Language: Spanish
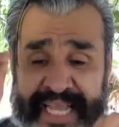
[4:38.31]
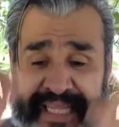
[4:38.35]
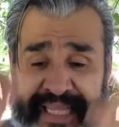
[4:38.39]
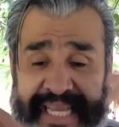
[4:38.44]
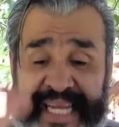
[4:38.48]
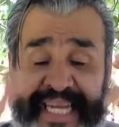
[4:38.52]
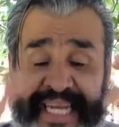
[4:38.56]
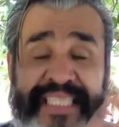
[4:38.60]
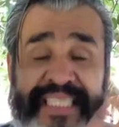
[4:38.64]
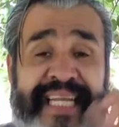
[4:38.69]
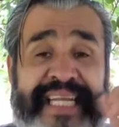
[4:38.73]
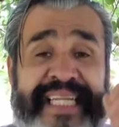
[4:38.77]

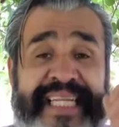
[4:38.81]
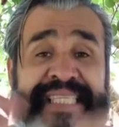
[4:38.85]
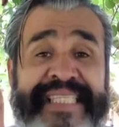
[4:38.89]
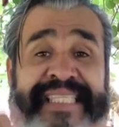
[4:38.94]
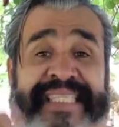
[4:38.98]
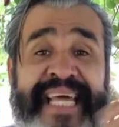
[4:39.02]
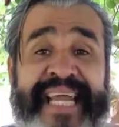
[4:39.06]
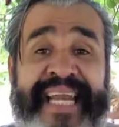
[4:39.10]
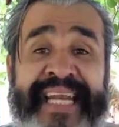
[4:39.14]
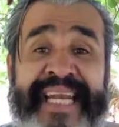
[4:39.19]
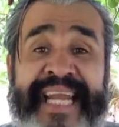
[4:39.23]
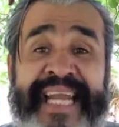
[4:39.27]
tienes el
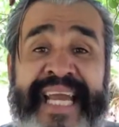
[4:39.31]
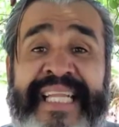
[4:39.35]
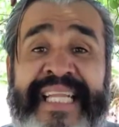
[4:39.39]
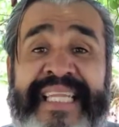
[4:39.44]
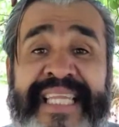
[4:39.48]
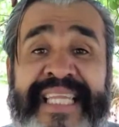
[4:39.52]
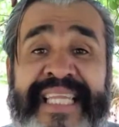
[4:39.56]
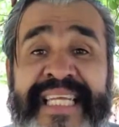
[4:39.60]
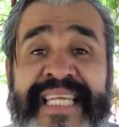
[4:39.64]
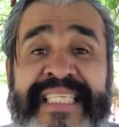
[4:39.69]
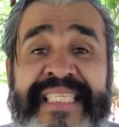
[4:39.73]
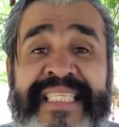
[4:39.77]
Internet,
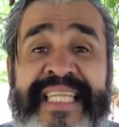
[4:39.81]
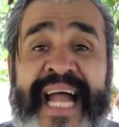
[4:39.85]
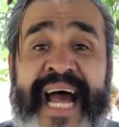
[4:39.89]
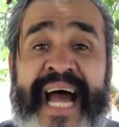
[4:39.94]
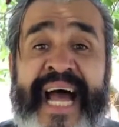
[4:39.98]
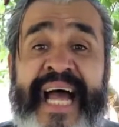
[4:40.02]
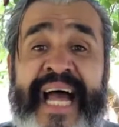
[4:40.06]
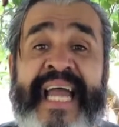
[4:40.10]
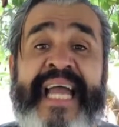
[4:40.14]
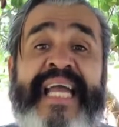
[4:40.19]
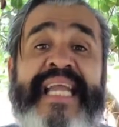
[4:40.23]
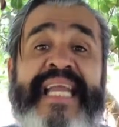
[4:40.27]
tienes la...